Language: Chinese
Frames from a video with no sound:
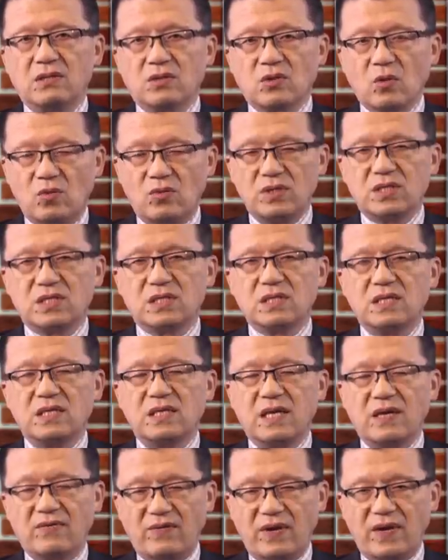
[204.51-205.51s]
同时
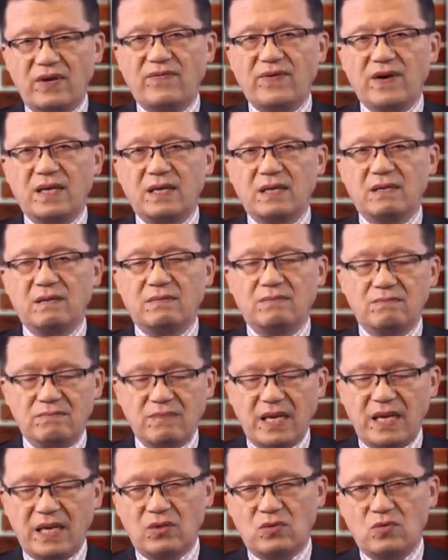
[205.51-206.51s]
也违反了
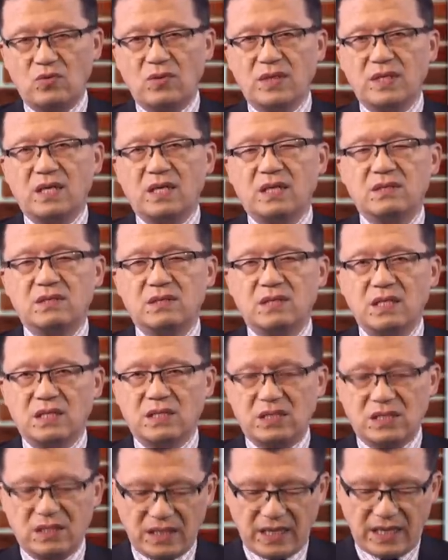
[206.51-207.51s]
美国的这个
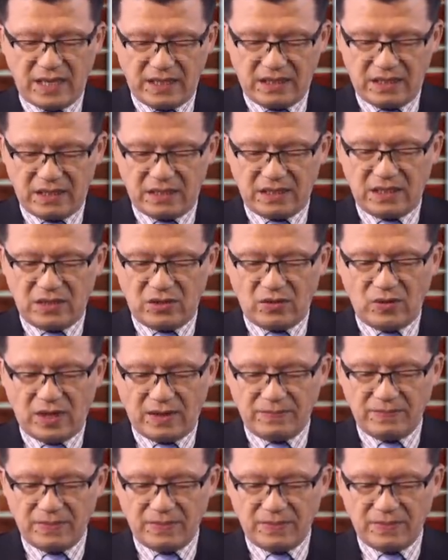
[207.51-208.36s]
制裁这个情况，